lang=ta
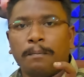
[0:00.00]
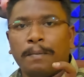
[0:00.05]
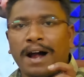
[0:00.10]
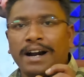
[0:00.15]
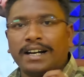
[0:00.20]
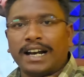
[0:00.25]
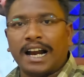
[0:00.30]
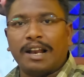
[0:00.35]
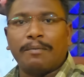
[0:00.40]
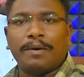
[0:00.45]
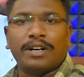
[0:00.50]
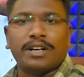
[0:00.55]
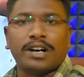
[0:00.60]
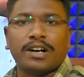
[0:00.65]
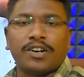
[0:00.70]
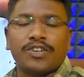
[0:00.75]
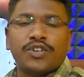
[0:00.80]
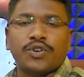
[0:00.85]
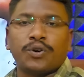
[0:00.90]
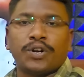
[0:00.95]
பாட்டாளி
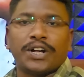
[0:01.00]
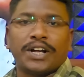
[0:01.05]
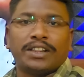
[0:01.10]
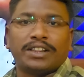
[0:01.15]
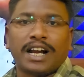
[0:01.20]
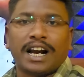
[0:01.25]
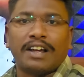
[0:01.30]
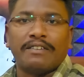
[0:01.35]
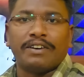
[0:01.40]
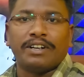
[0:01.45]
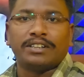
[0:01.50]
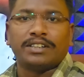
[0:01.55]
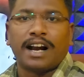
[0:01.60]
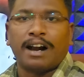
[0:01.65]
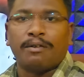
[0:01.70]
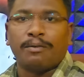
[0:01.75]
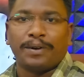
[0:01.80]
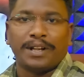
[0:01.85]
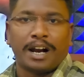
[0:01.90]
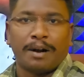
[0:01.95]
மக்கள் கட்சியினுடைய தலைவர்
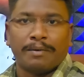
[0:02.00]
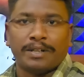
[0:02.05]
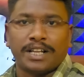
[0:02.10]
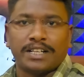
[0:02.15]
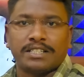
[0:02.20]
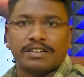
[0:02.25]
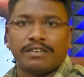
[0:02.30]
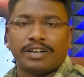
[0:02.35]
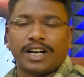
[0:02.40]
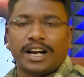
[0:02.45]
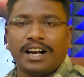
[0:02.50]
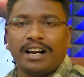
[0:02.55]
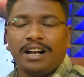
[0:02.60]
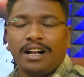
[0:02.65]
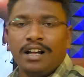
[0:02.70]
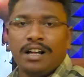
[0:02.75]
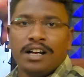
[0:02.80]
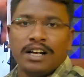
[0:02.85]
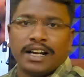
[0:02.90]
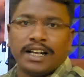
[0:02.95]
திரு அன்புமணி ராமதாஸ் அவர்கள்
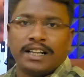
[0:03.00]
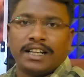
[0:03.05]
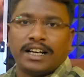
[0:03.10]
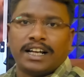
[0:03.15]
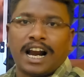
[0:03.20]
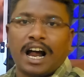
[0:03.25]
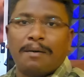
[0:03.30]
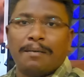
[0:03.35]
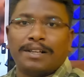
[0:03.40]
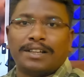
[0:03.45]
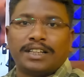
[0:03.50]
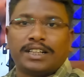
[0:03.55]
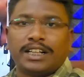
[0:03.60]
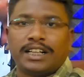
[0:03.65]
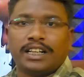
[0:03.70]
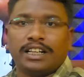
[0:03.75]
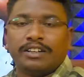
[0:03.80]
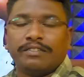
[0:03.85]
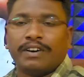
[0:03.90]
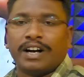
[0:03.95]
இந்த
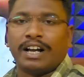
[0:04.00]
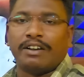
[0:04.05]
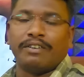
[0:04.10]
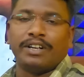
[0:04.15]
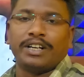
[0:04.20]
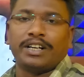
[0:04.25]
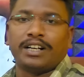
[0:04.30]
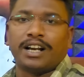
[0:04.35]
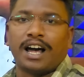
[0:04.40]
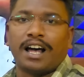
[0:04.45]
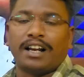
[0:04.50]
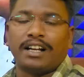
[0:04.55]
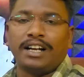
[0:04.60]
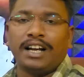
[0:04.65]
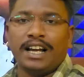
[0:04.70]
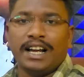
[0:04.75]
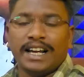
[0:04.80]
கிராமத்துக்கு வரவிருக்கிறார்